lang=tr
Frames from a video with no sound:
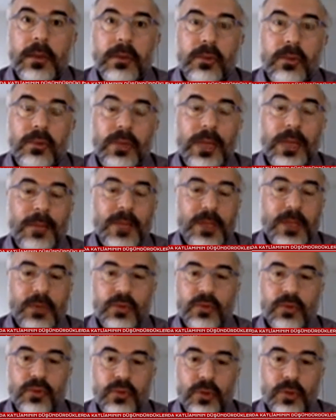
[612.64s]
gündemde
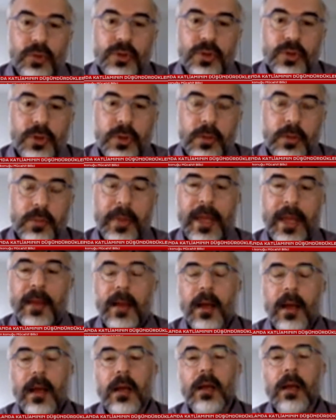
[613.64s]
tutuyor.
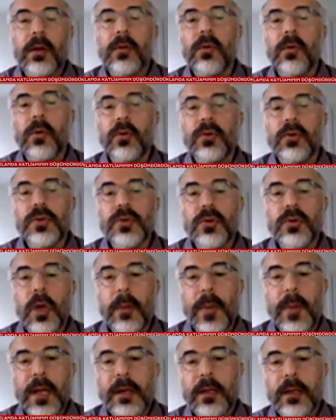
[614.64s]
Beka konusu
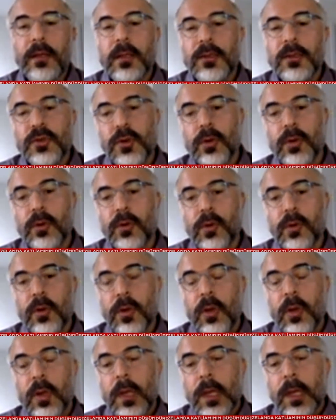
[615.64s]
Amerika'da çok
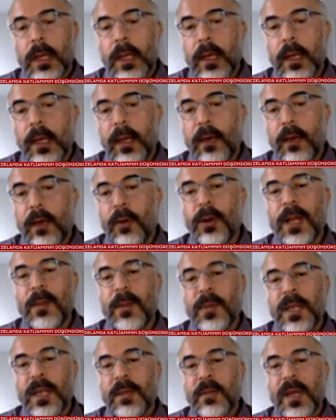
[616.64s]
e,
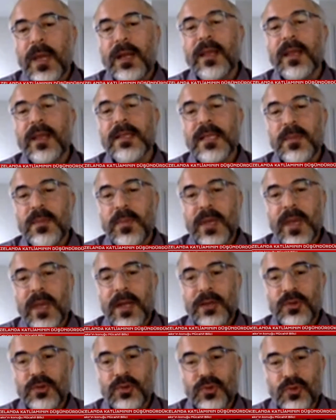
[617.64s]
önemli merkezi bir
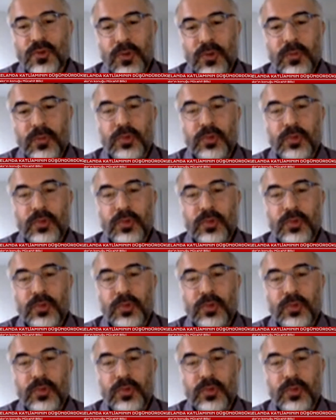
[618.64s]
yer tutuyor.